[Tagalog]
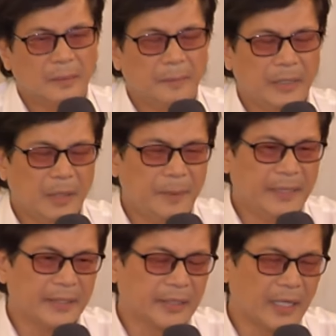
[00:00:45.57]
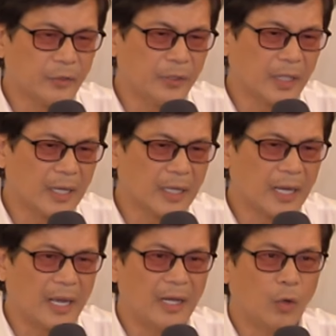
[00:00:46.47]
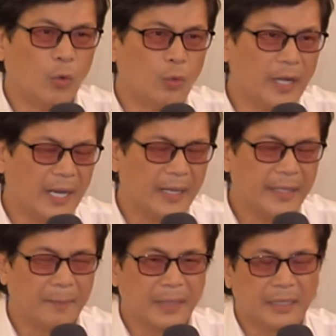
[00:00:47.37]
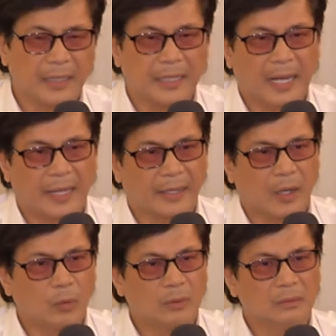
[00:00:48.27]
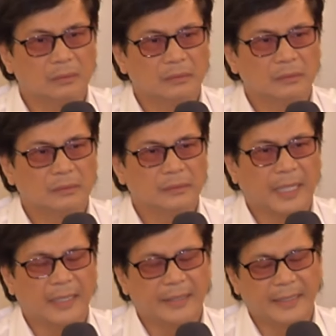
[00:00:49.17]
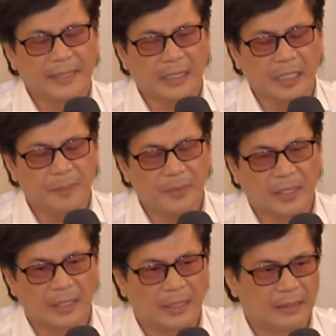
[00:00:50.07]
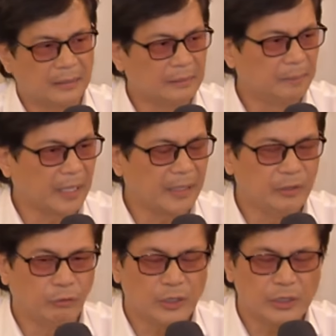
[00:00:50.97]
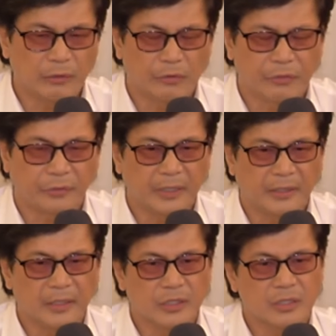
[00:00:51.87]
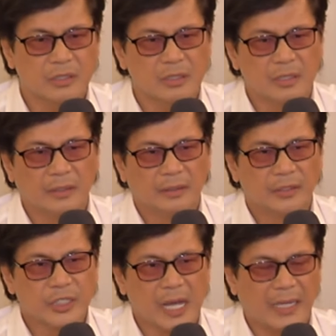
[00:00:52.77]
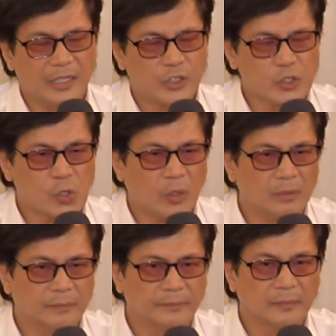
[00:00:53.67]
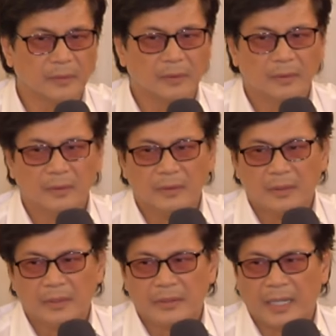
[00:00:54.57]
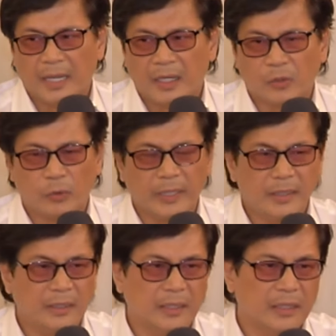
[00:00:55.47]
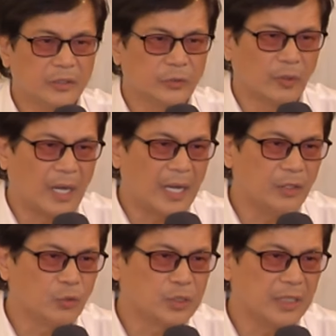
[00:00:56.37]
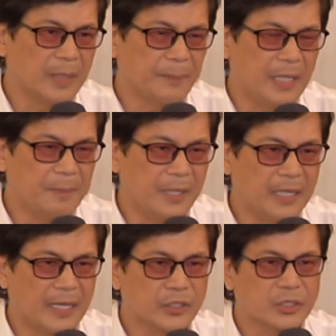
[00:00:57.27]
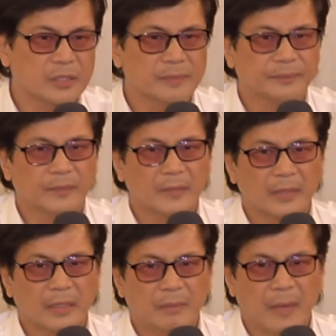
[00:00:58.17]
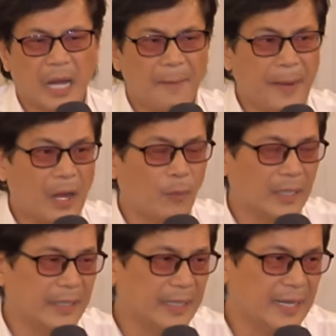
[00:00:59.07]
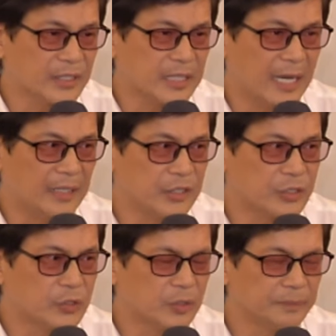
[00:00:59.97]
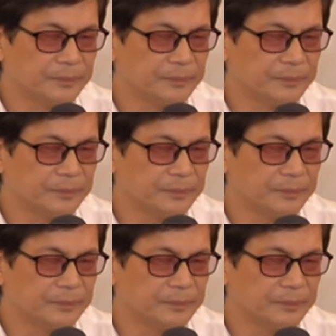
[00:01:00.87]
binibigyan tayo ng hanggang alauna ng madaling araw dahil nadakip ng uh, mga Indonesian authorities si Alice Go na kung hindi ito aayusin ng Pilipinas, makapakawala nila si Alice Go.